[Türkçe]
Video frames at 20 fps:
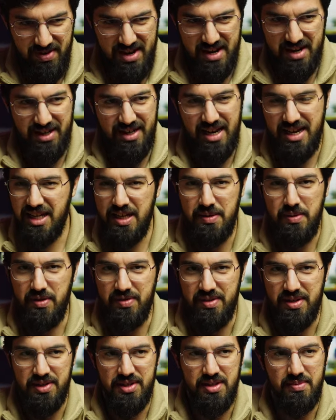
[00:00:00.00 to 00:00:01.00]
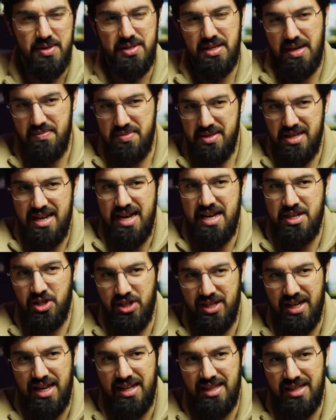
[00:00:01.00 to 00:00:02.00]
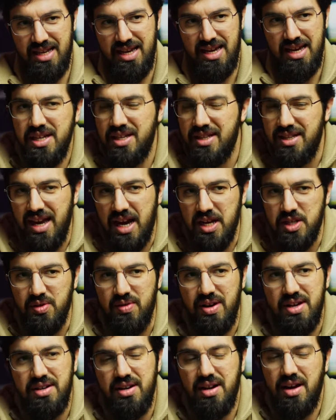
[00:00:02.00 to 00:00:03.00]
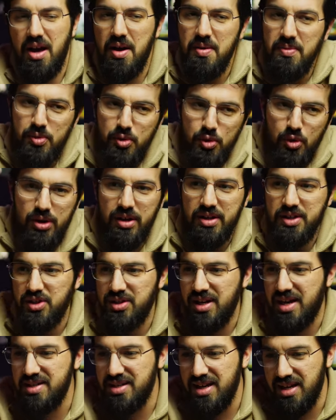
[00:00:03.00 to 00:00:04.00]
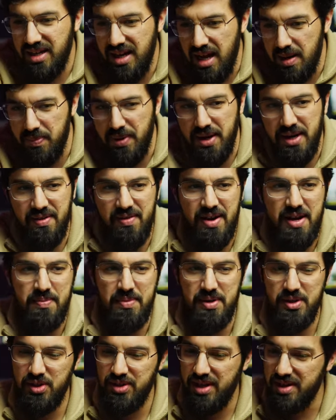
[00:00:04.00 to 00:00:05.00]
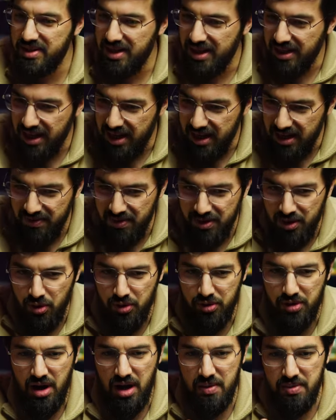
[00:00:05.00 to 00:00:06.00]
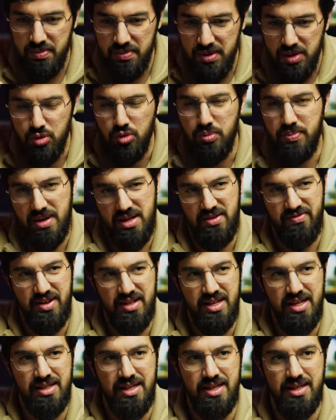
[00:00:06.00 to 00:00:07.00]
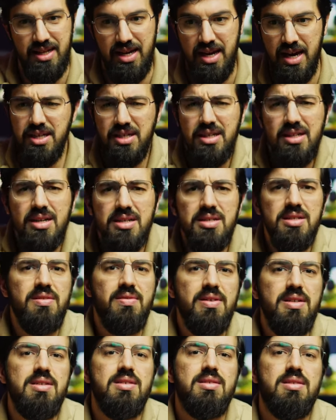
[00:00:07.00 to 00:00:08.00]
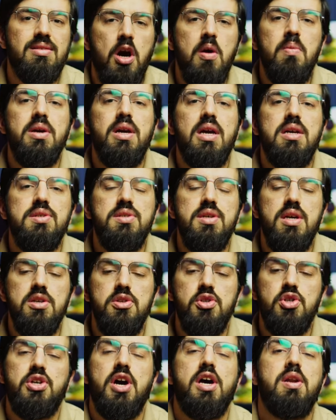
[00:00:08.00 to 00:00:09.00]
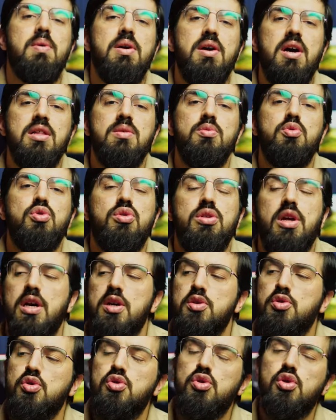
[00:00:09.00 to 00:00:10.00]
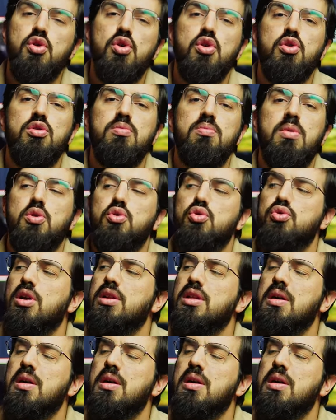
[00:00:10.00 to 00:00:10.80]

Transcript: verirken kime verirsin? Mesela bir dilenci geldi, ihtiyacı var. Abi şöyle istersen gel para verme, istersen gel evi gör, abi bir tüp al falan dese için acır verirsin. Ama gelse çıkar bakalım şuradan az önce gördüm bak şu